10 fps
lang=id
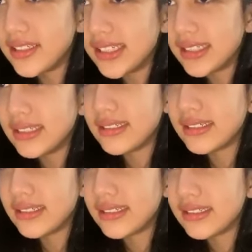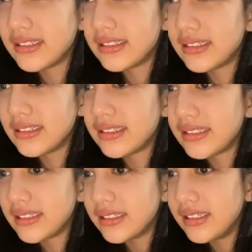gas
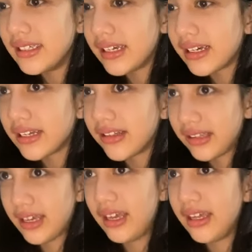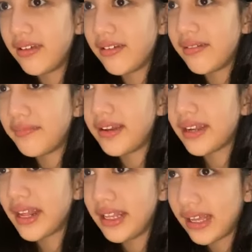iya oke okay.
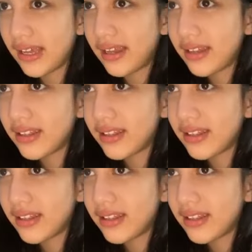beneran ya